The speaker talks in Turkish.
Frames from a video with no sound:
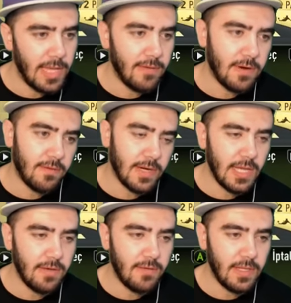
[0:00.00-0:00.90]
Evra var.
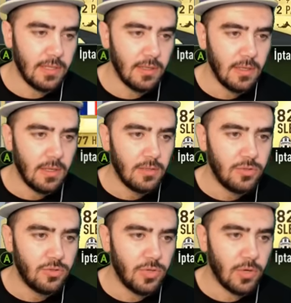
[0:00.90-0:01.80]
Evra'yı
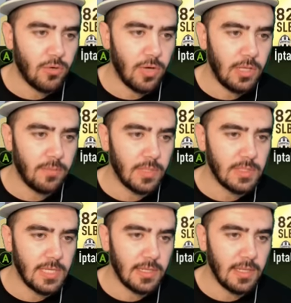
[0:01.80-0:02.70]
şuraya koyalım mı
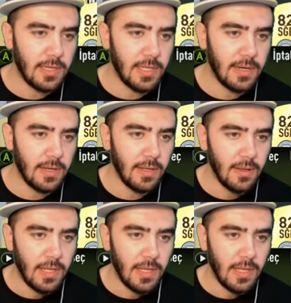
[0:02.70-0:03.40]
Seknen'in yerine?